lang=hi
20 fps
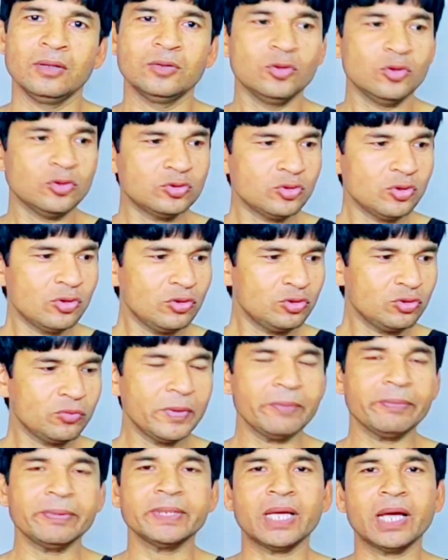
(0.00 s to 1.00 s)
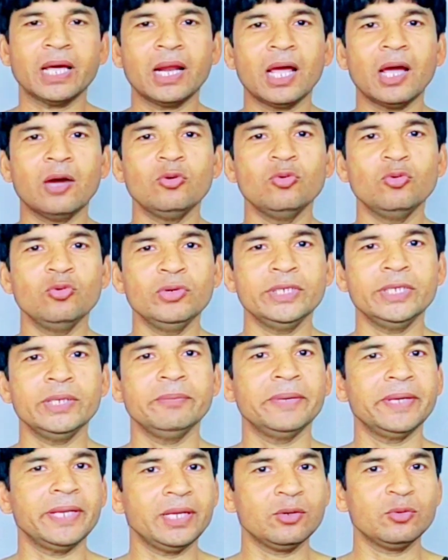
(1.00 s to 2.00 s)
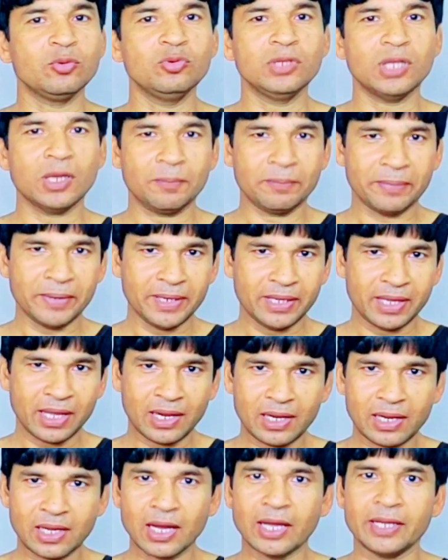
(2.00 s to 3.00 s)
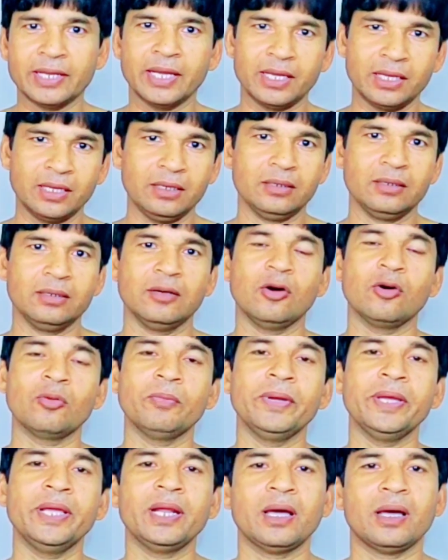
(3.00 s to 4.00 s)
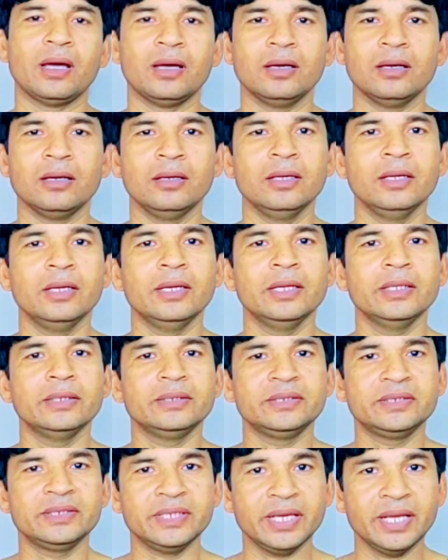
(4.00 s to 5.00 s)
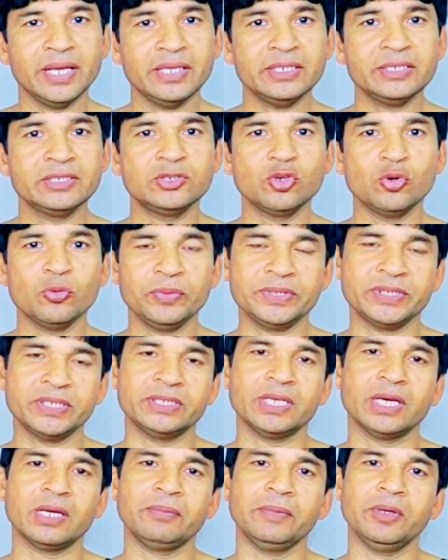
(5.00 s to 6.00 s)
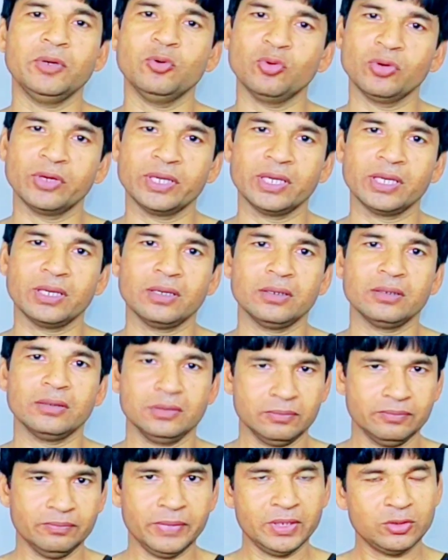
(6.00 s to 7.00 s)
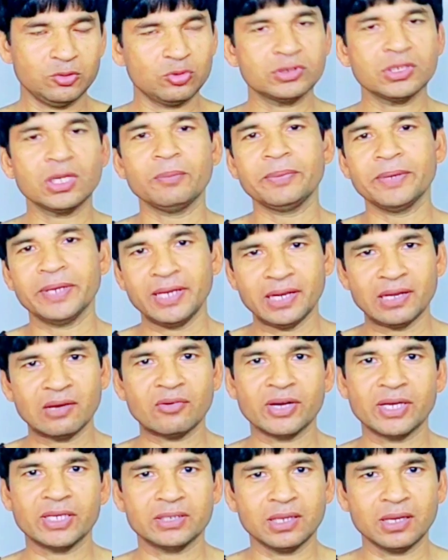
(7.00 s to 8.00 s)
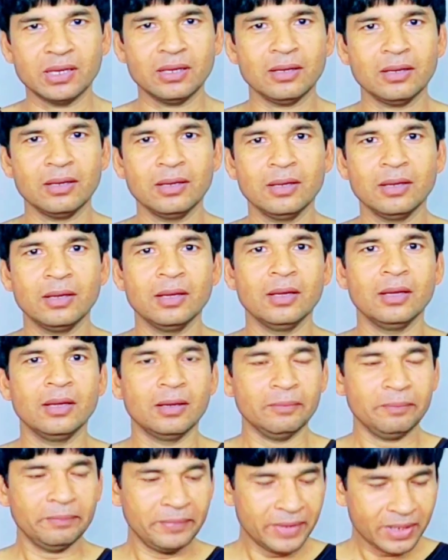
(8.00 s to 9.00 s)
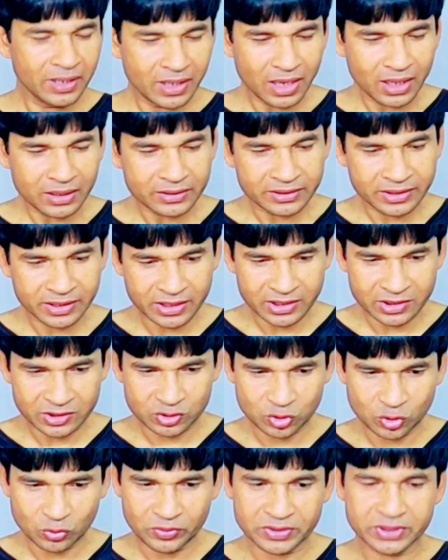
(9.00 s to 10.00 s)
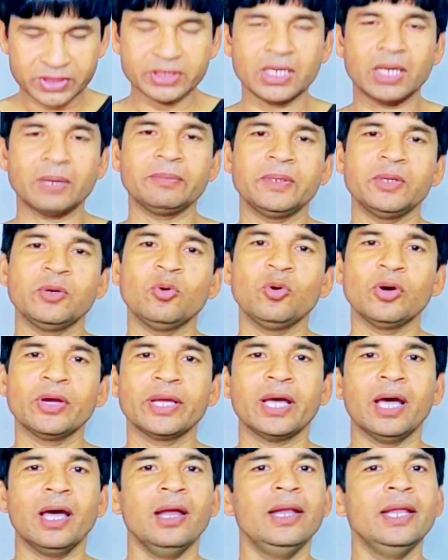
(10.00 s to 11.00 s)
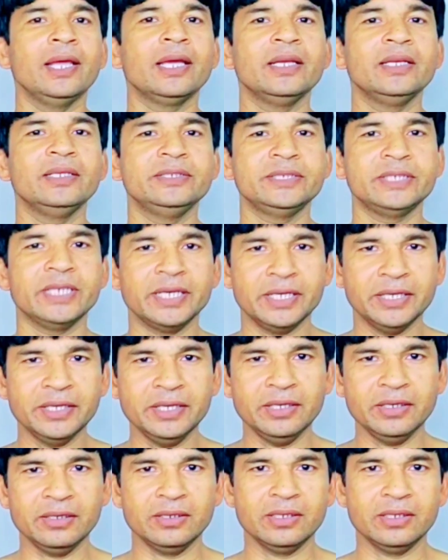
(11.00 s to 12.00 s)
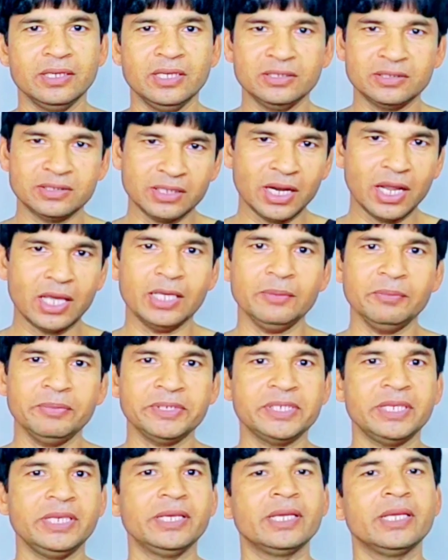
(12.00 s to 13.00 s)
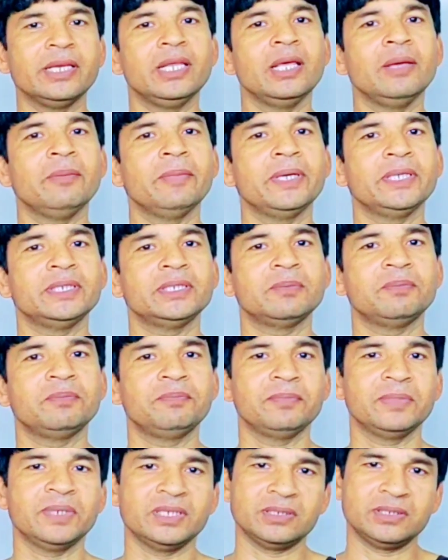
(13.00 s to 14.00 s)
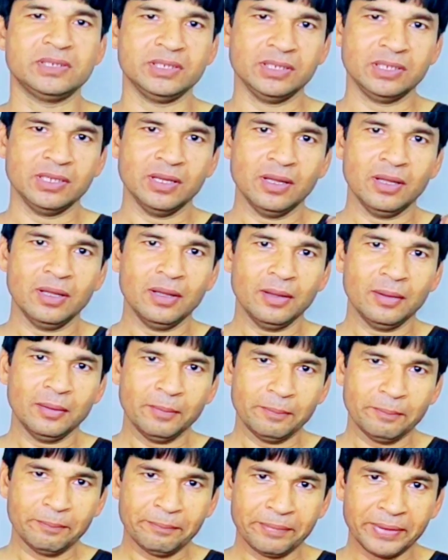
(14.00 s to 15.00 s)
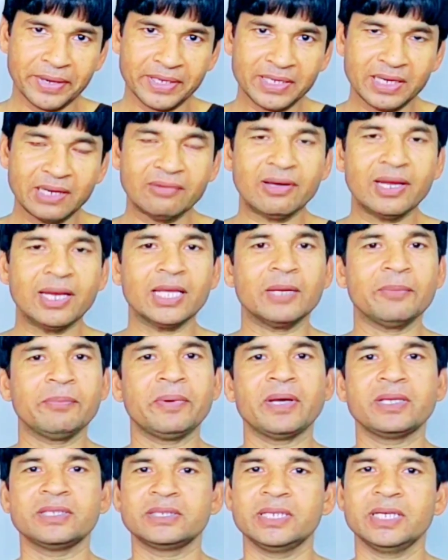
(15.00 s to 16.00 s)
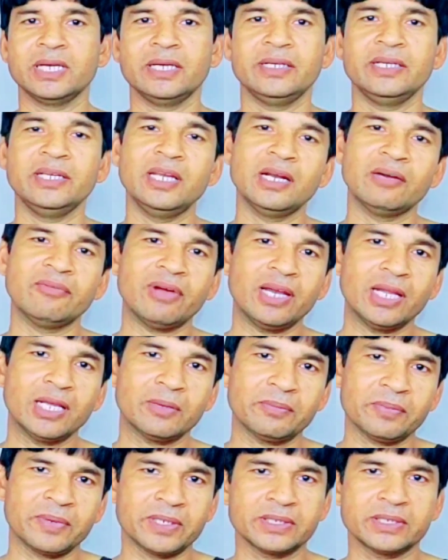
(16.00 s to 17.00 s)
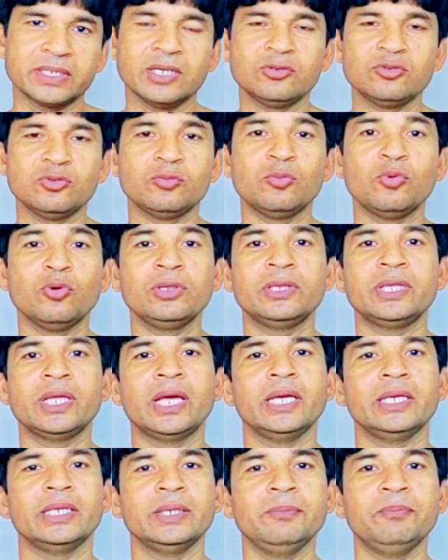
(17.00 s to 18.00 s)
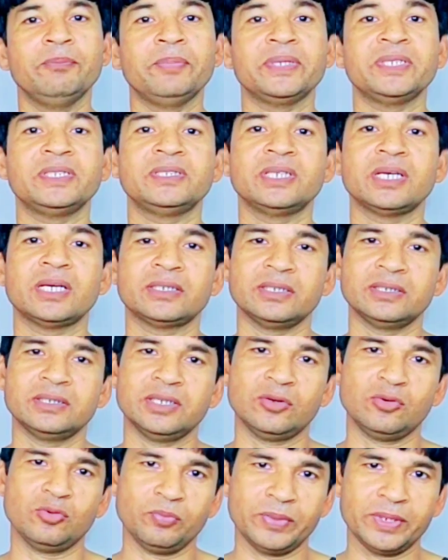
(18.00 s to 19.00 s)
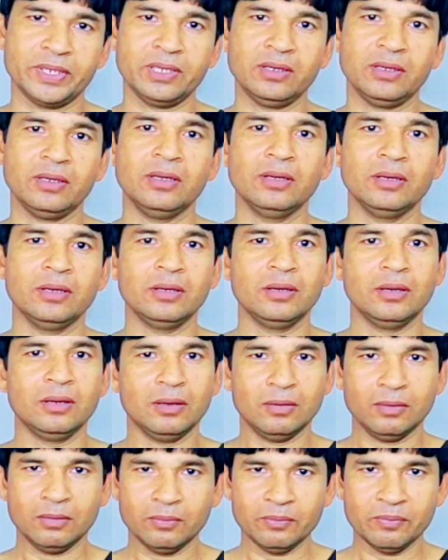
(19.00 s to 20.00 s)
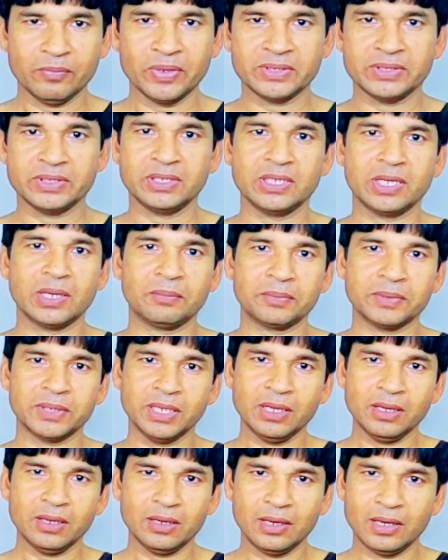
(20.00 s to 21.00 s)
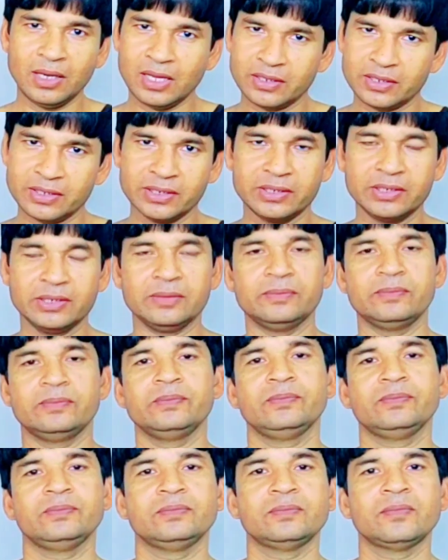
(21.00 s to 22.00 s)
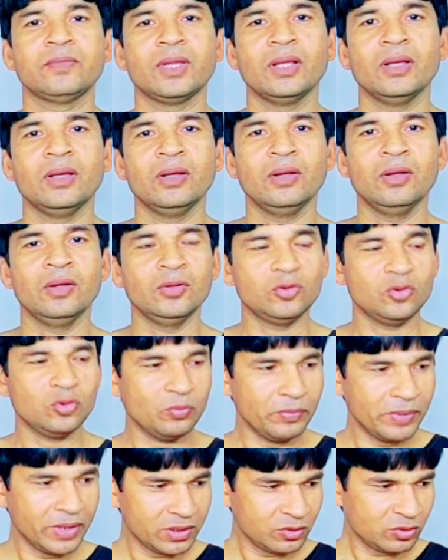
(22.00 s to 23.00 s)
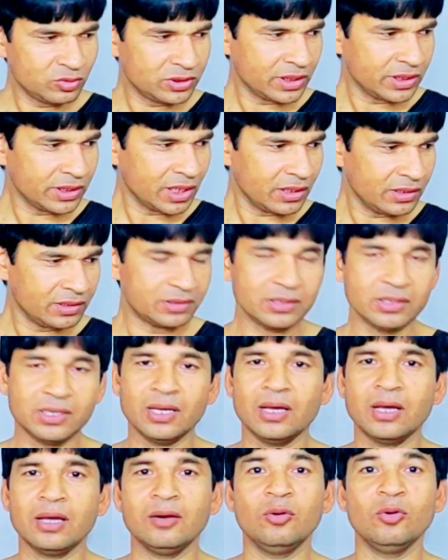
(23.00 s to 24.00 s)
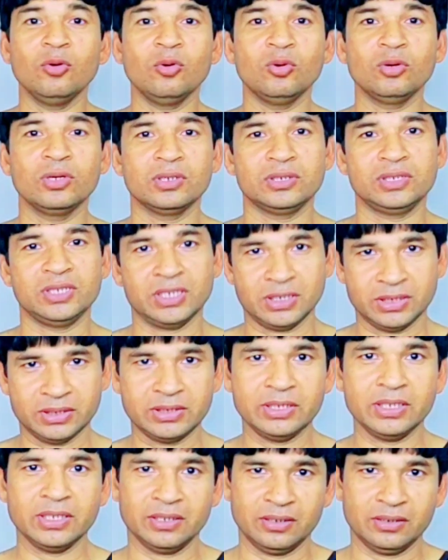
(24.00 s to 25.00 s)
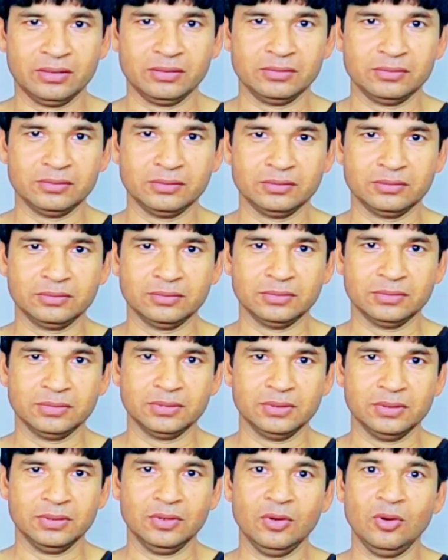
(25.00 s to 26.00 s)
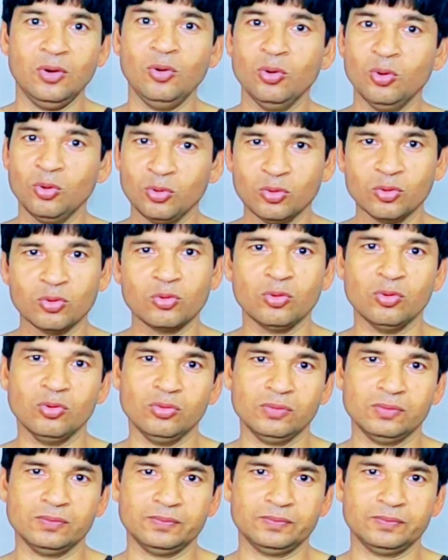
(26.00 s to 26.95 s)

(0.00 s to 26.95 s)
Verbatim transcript: दोस्तों जो मैं बता रहा हूँ ये मैंने खुद अपने यहाँ लगाया है और मेरा तेईस चौबीस हज़ार में हो गया मैं दो साल पहले लगवाया था मेरा तेईस चौबीस हज़ार में हो गया लेकिन यही इतना ही बिजली के लिए मैं जब किसी पैनल वाले के पास गया डीलर वाले के पास गया तो बोलता है कि पचास हज़ार रुपये बजट आपके लगेंगे तो मैं सोचा यार इतना लोग ठगते हैं लोगों को